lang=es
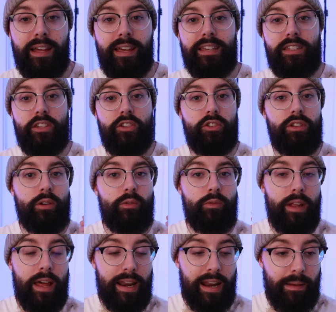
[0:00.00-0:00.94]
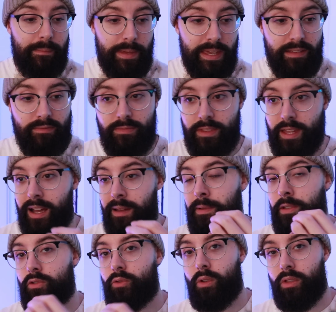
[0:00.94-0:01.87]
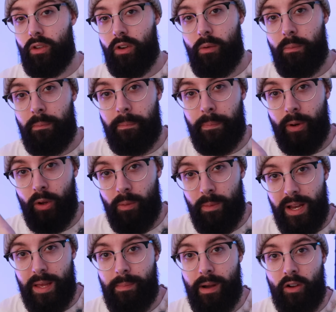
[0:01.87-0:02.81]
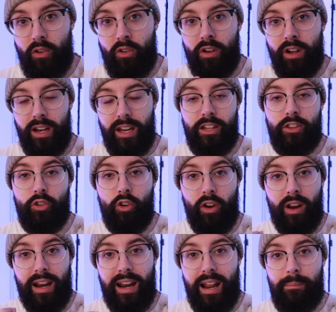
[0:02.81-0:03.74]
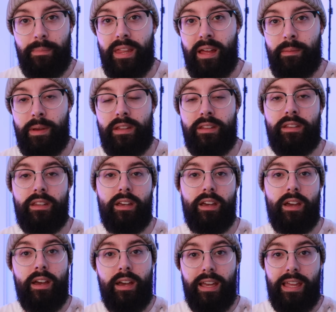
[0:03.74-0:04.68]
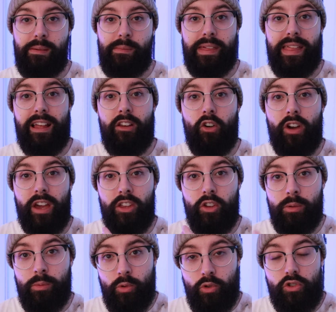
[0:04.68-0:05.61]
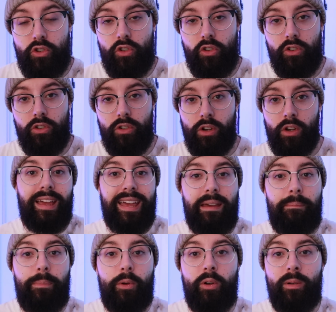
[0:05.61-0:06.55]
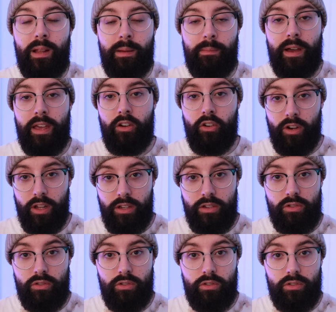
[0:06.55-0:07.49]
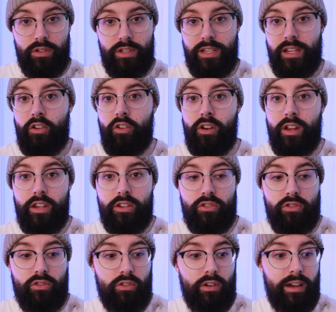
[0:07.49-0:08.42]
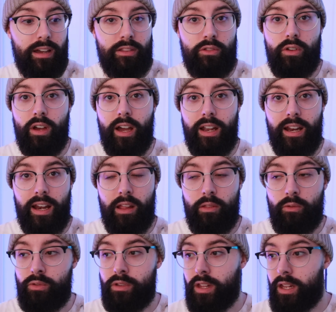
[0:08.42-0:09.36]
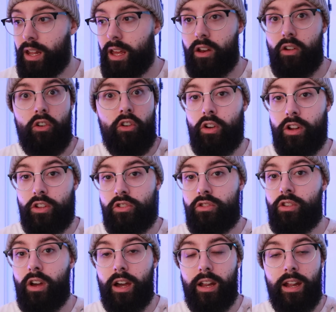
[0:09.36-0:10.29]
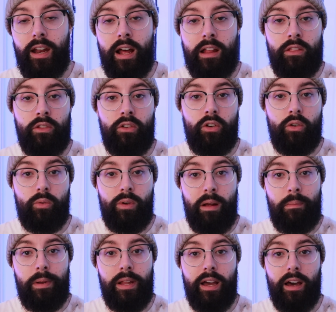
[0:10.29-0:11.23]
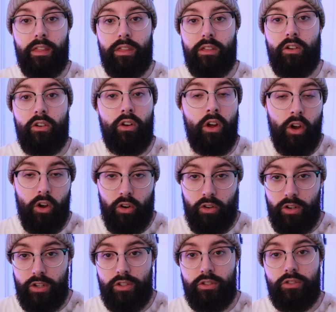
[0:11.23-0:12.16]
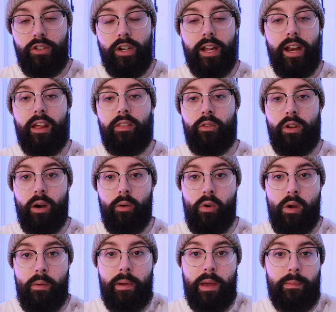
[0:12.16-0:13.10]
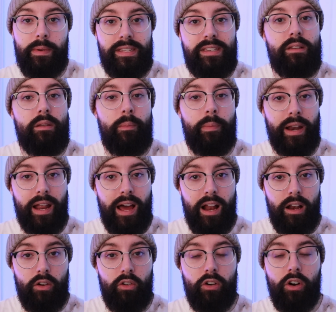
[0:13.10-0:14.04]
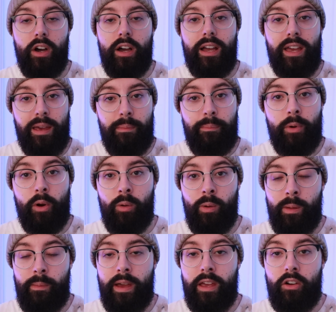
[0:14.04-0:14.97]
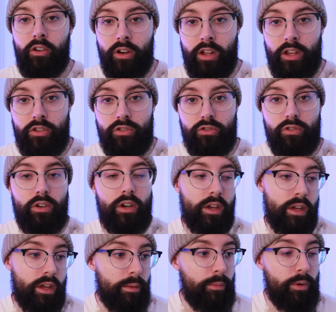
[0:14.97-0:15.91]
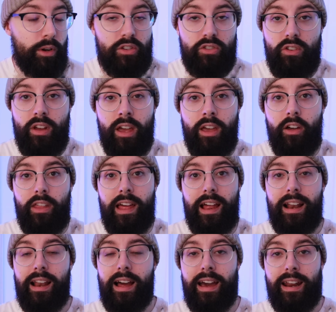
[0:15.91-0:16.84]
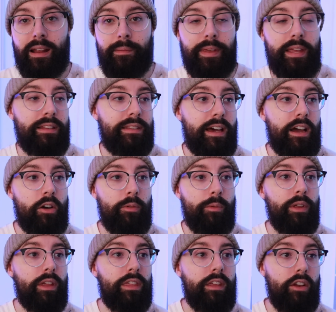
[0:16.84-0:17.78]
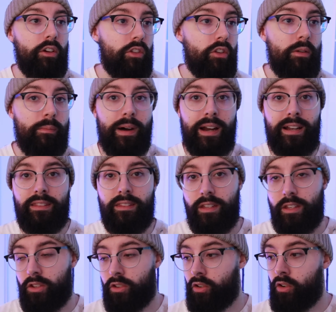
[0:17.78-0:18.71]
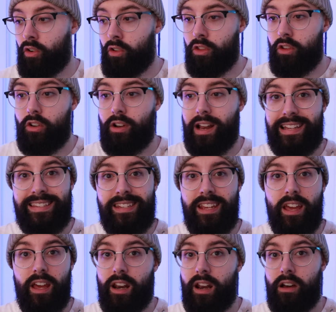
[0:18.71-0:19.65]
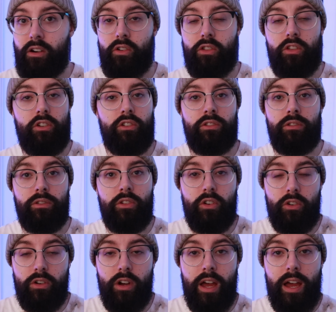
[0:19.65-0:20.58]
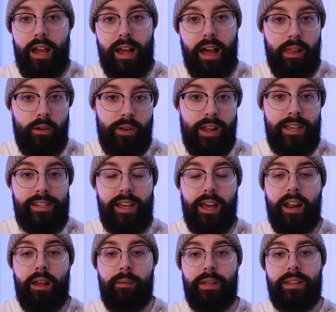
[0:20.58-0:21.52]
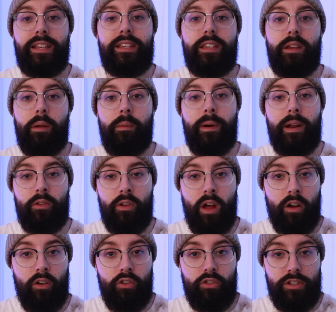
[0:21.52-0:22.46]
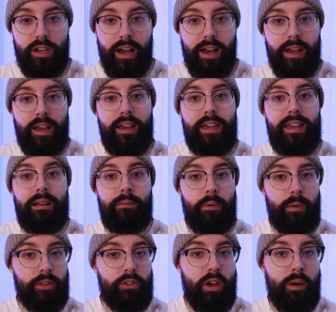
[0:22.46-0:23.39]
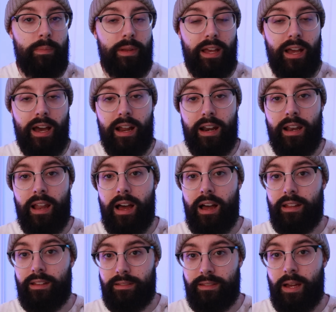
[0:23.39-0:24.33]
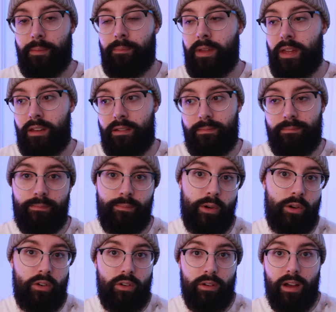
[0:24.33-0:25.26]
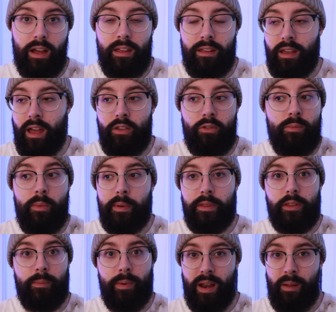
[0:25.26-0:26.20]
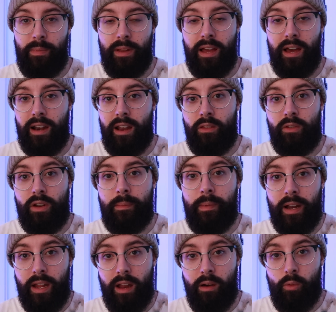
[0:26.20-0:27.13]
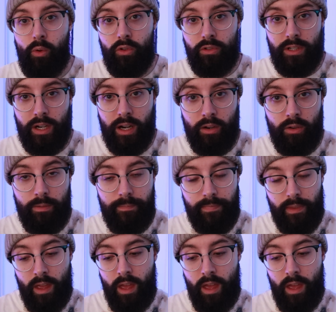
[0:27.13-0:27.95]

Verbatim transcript: Y si yo tengo una herramienta que me soluciona un problema concreto rápidamente y me da lo que yo busco, ¿qué problema hay con eso? Si con eso estoy generando un dinero, o con eso estoy generando una aplicación, o con eso estoy generando una web que me sirve para algo, ¿qué problema hay con eso? Por eso no hay que odiar la herramienta, es como decir odio el martillo, odio la sierra, odio... No, cada una de esas herramientas sirve para una cosa y el momento de aplicarla también, bueno, hay, hay un momento para aplicarla de una manera u otra, ¿no?